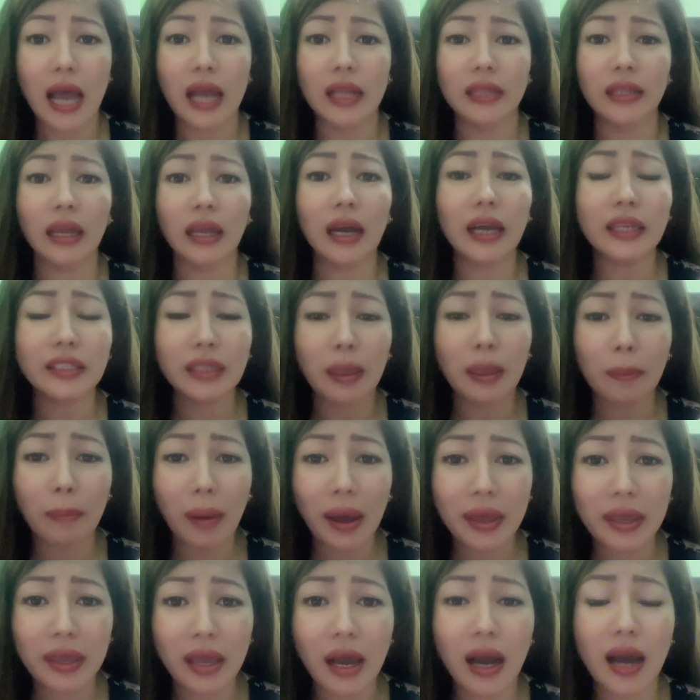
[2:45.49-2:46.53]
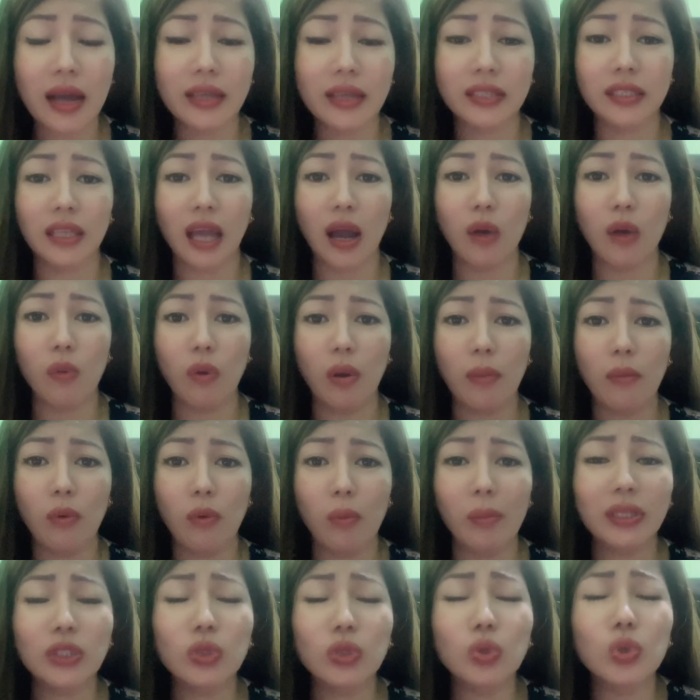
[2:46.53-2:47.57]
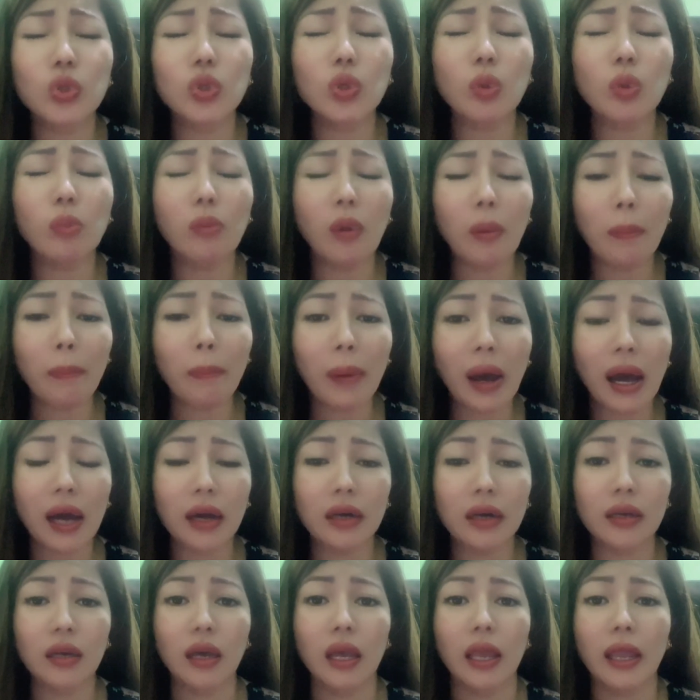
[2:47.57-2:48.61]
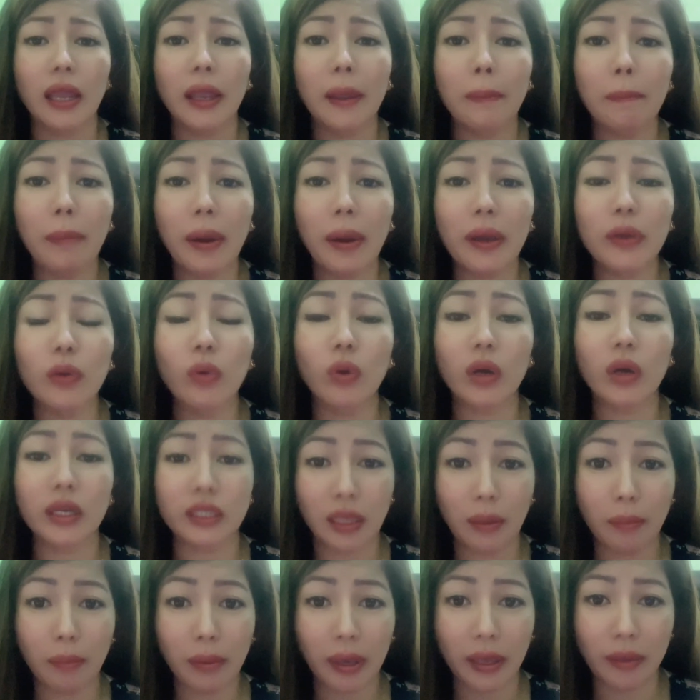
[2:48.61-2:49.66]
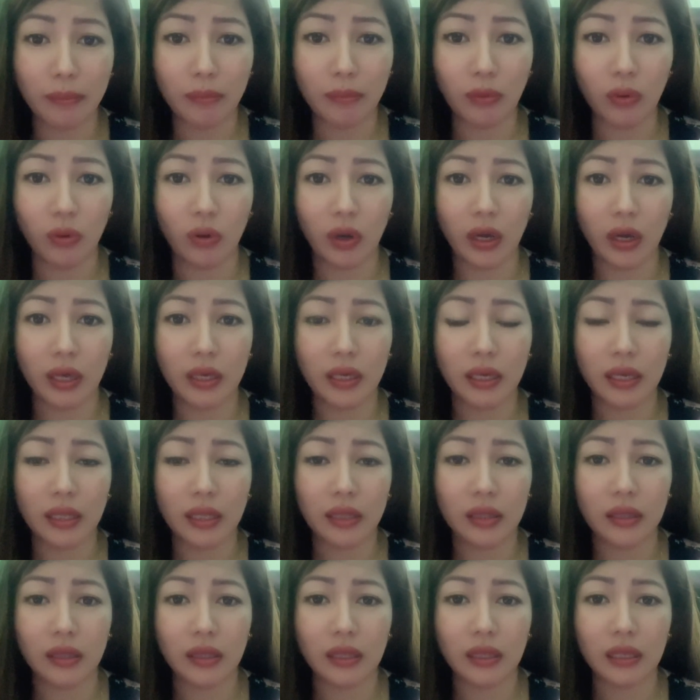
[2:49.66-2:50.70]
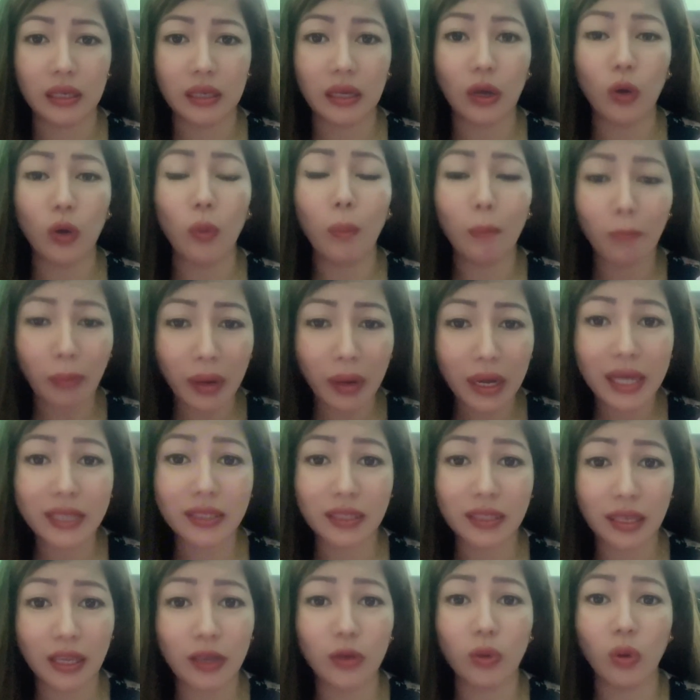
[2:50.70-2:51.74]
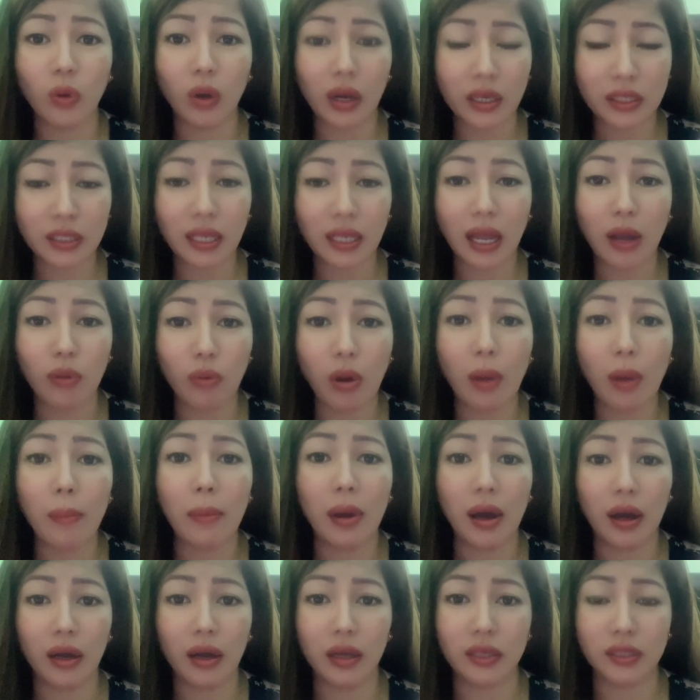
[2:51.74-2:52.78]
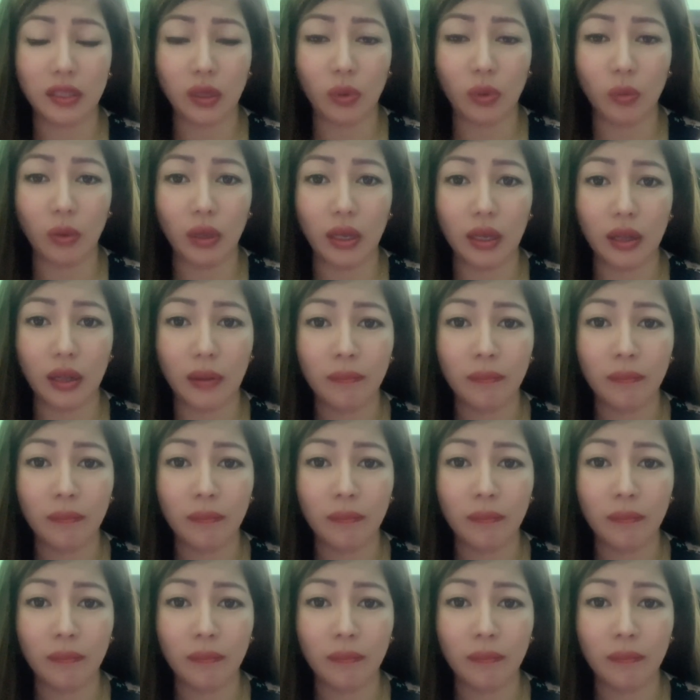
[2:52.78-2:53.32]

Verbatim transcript: nakasabay ang asawa mo. Mas gusto mo pang iba yung kasabay mo. Ayan ito para sa iyong asawa mga kasawi.